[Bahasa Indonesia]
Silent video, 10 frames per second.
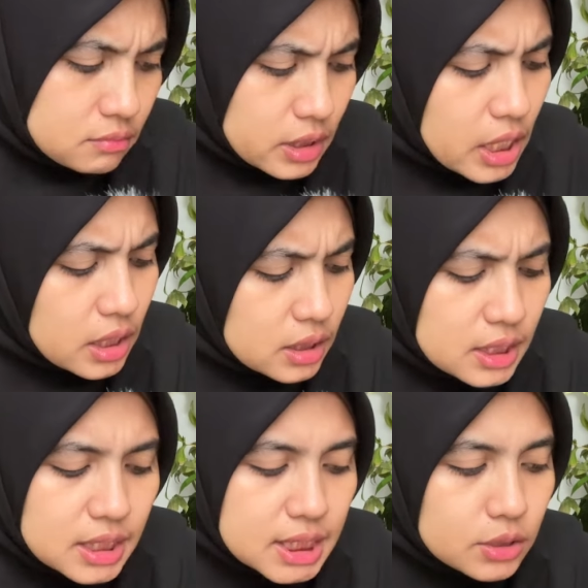ah
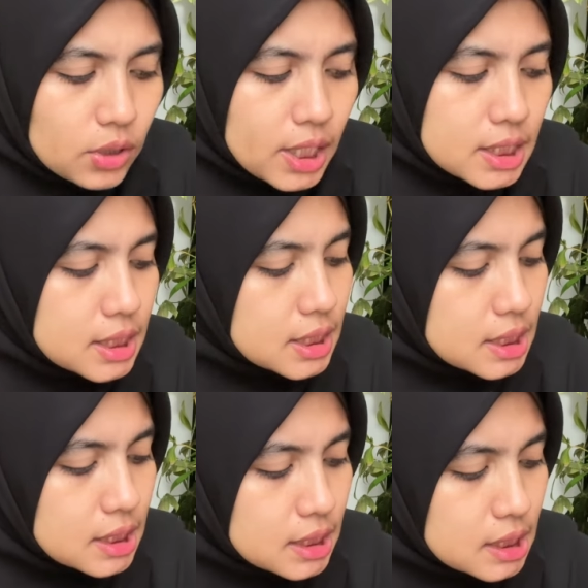Tina ke tuh kayak gini
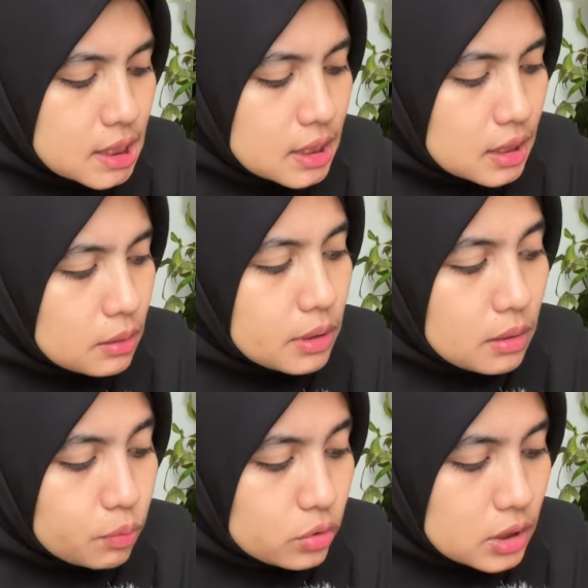lebih
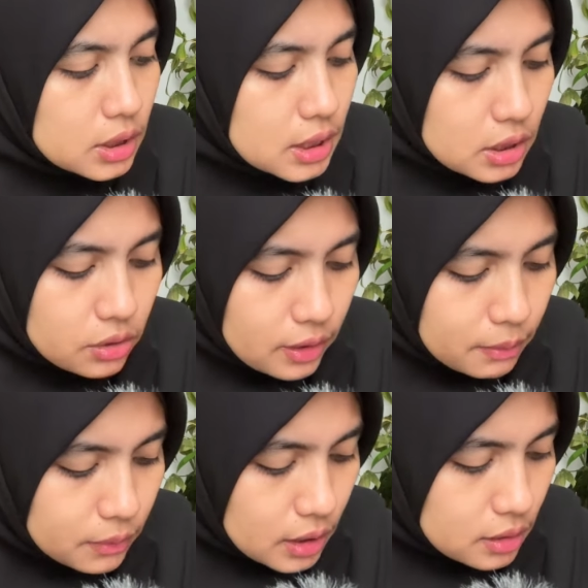ke putih ke
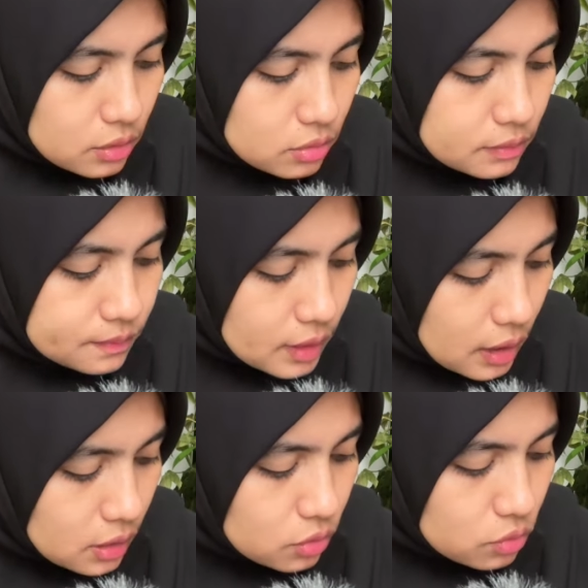krem kayak gitu nah kalau